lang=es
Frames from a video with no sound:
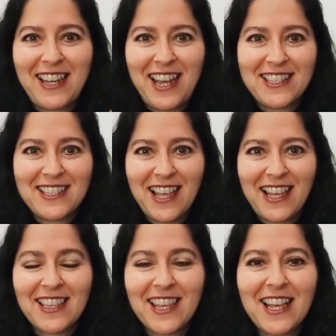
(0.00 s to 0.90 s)
tres
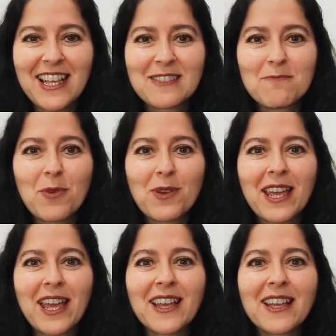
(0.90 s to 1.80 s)
técnicas
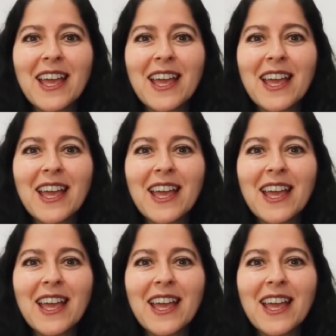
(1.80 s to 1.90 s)
porque